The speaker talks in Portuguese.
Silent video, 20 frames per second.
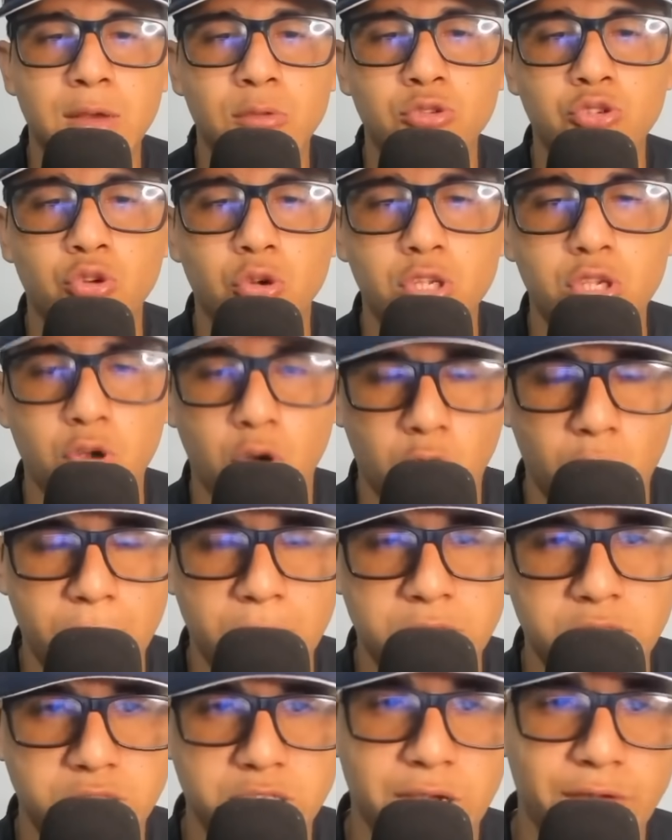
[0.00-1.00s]
O Johnny
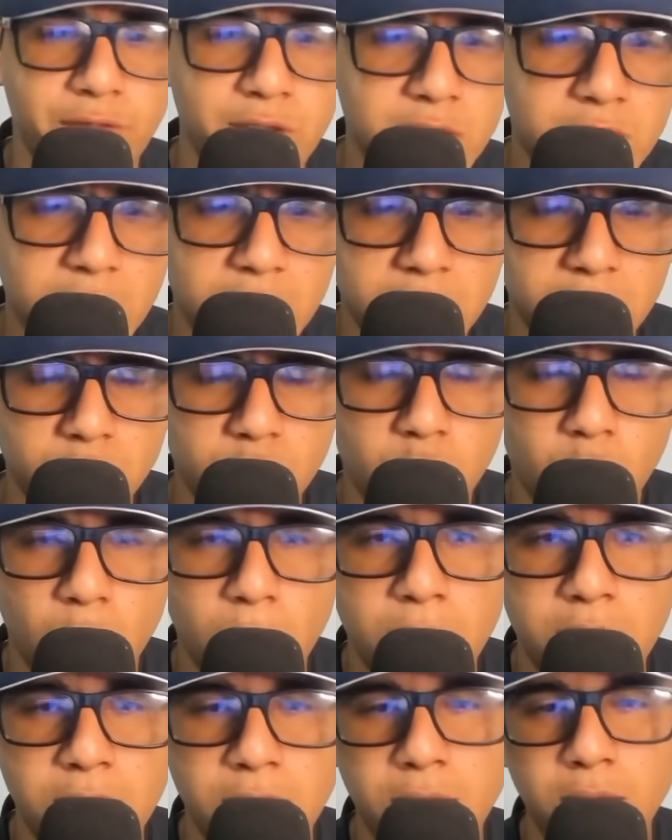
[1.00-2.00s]
Robert já vem treinando com
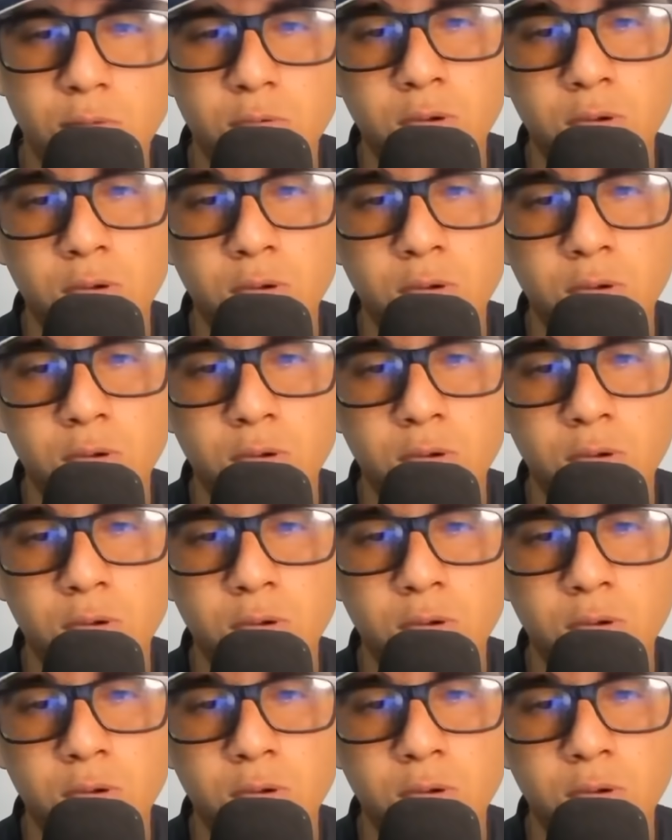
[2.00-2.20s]
o elenco